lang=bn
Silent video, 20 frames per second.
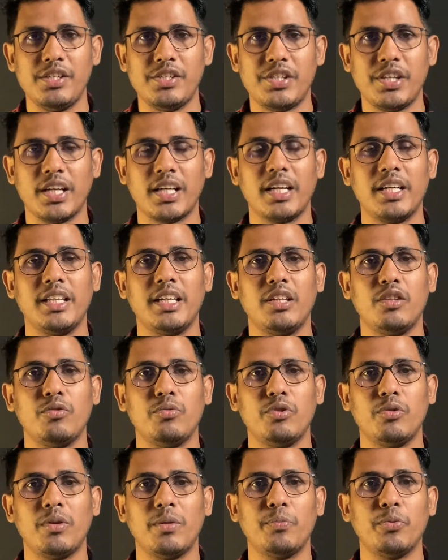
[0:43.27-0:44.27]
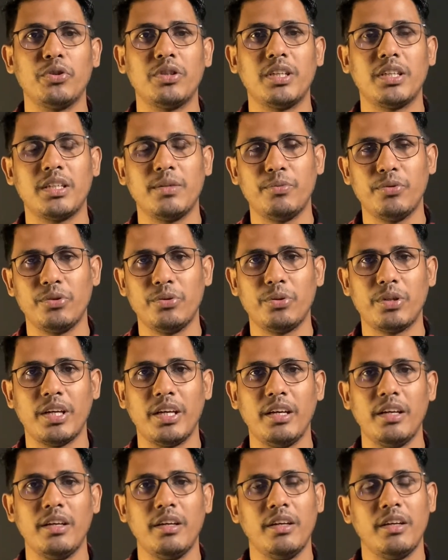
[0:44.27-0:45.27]
সেখানে গিয়ে তুমি তোমার প্রত্যেকটি বন্ধুকে
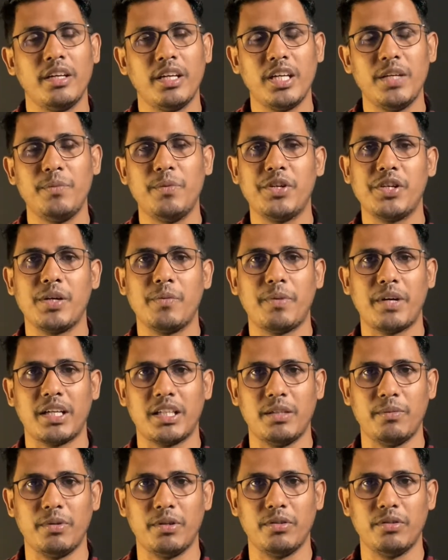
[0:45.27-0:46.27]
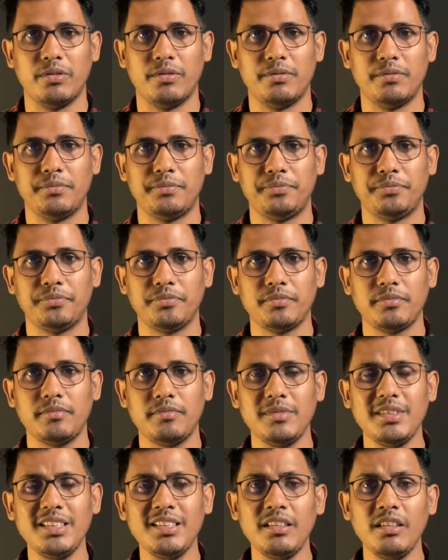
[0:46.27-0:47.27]
ইনভিটেশন পাঠাতে পারো
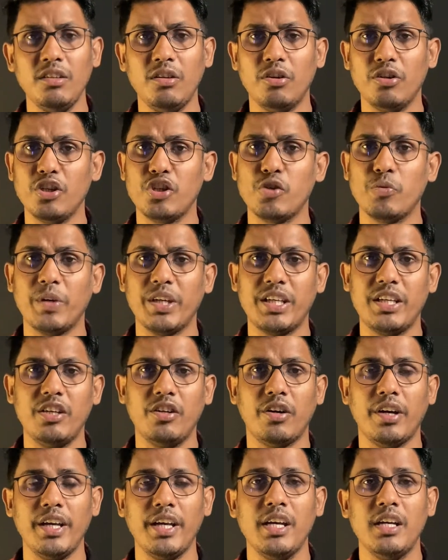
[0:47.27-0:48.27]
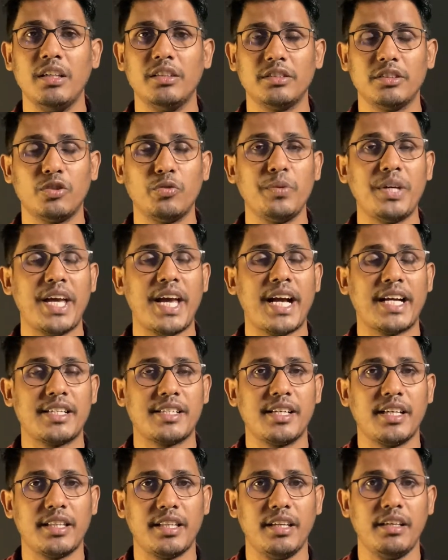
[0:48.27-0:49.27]
অনেক সময় কি হয় যে তুমি
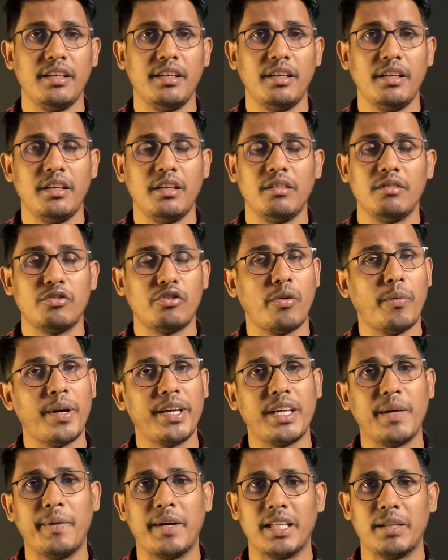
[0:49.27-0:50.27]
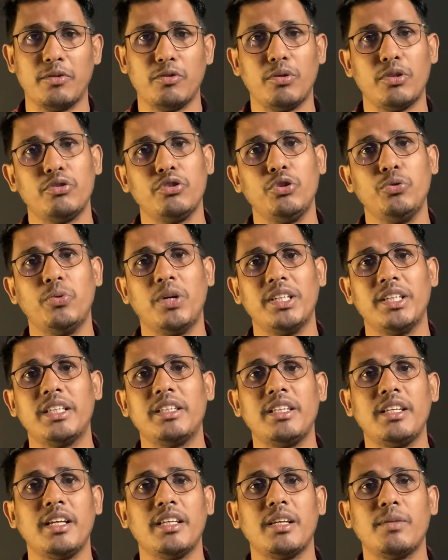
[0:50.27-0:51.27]
একসাথে সবাইকে পাঠাতে তোমার যদি দু হাজার
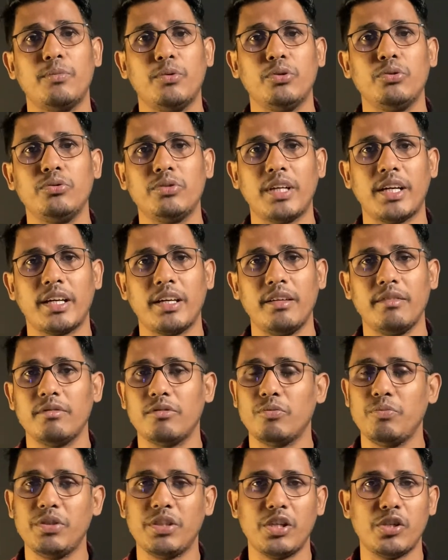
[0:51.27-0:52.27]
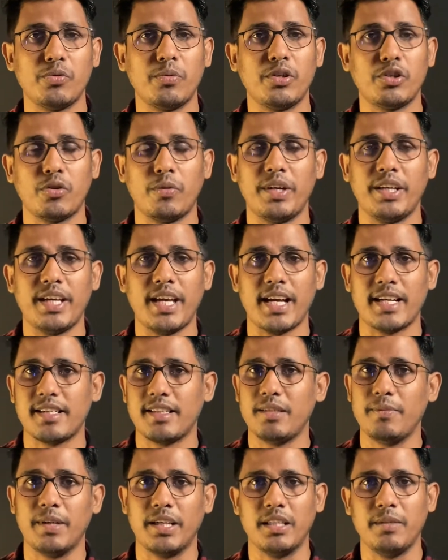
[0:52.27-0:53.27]
তিন হাজার বন্ধু থাকে তুমি সেই সময় সবাইকে
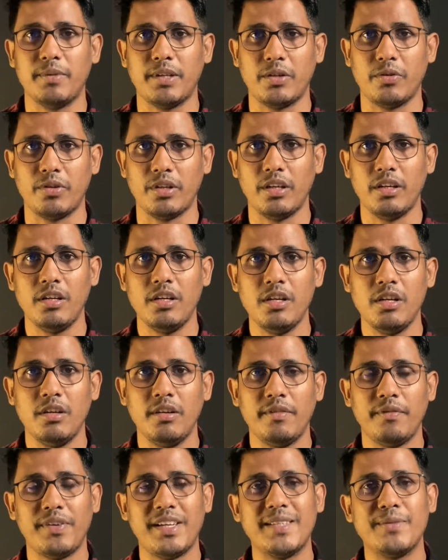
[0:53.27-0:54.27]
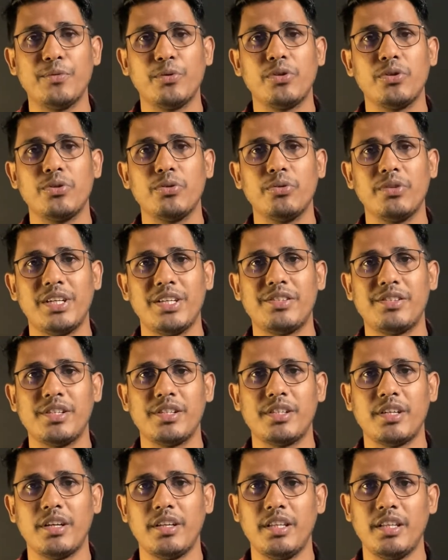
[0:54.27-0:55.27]
একসাথে পাঠাতে পারো না ফেসবুক কিছু
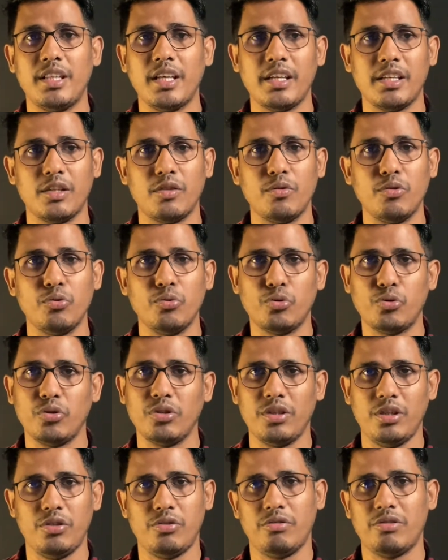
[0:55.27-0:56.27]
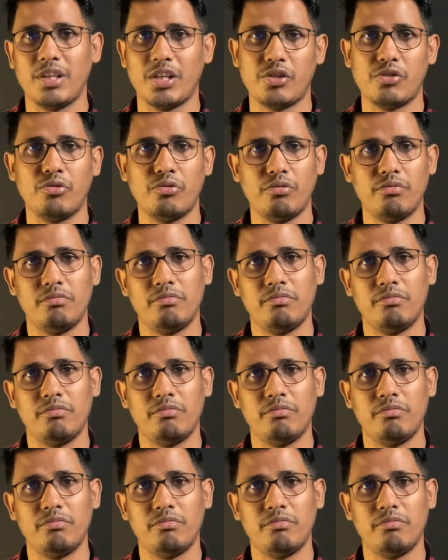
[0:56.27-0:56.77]
রেস্ট্রিক্টেড দিয়ে দেয় যে তুমি দুশো তিনশো চারশো